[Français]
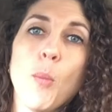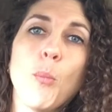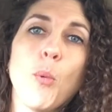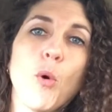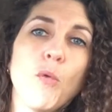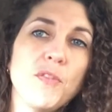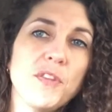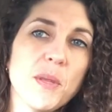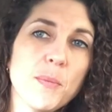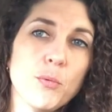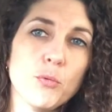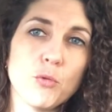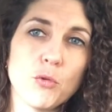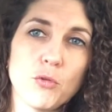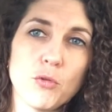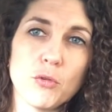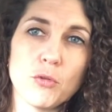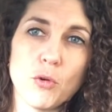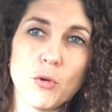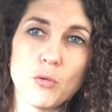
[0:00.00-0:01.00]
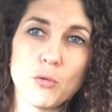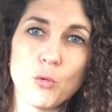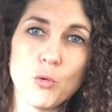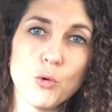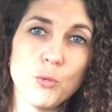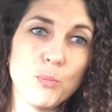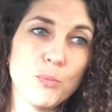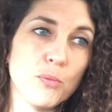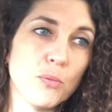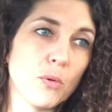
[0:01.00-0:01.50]
Profitez plutôt de ce temps de
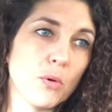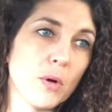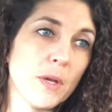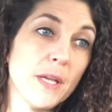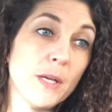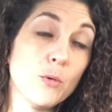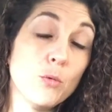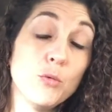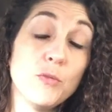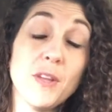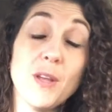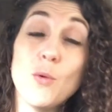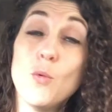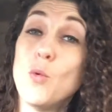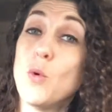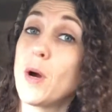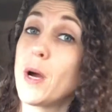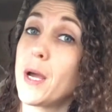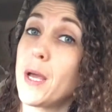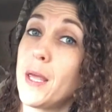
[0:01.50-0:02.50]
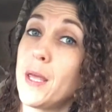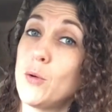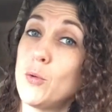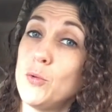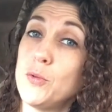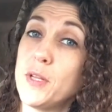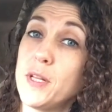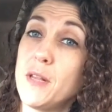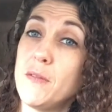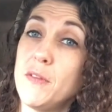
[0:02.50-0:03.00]
route pour écouter ou
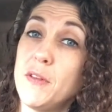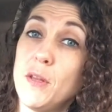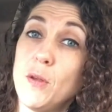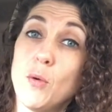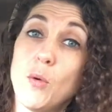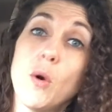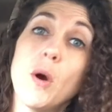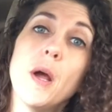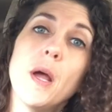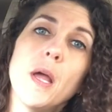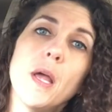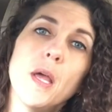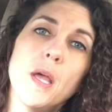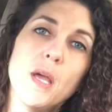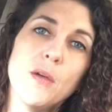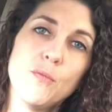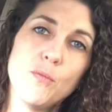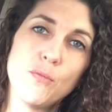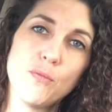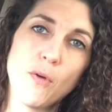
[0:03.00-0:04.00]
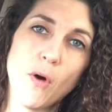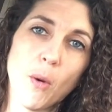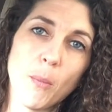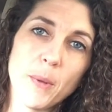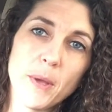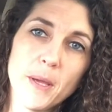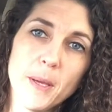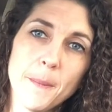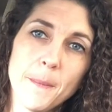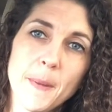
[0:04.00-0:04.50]
réécouter des vidéos et vous
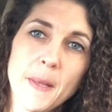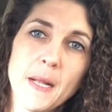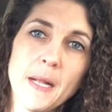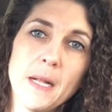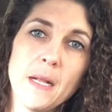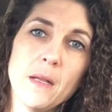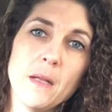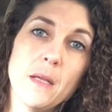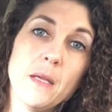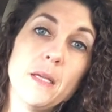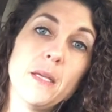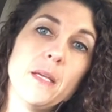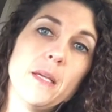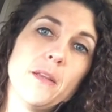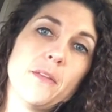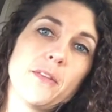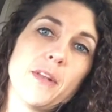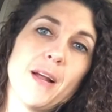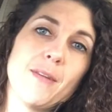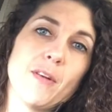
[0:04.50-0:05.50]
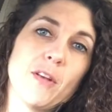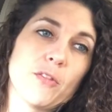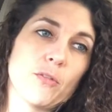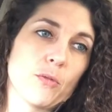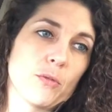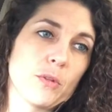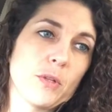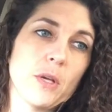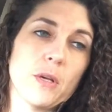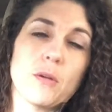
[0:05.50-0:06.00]
former. Et cela va
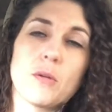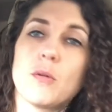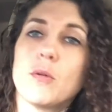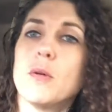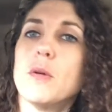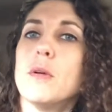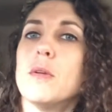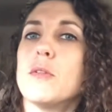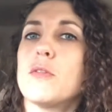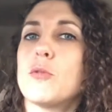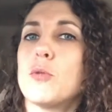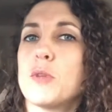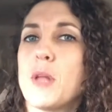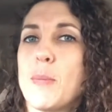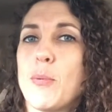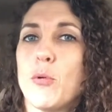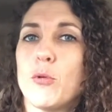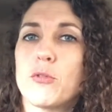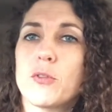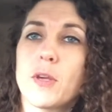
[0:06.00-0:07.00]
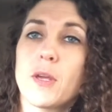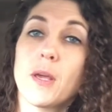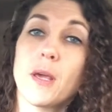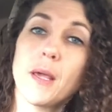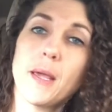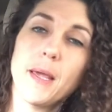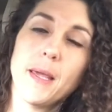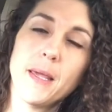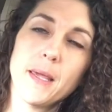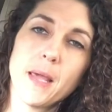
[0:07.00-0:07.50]
sans dire que sont à proscrire
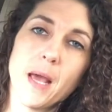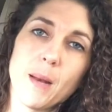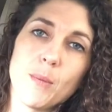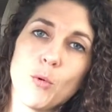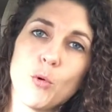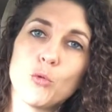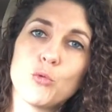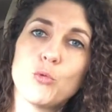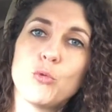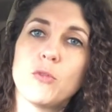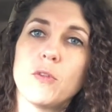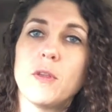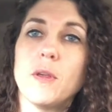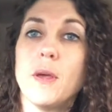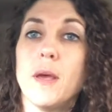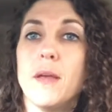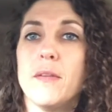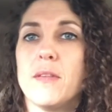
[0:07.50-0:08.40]
également tout ce qui est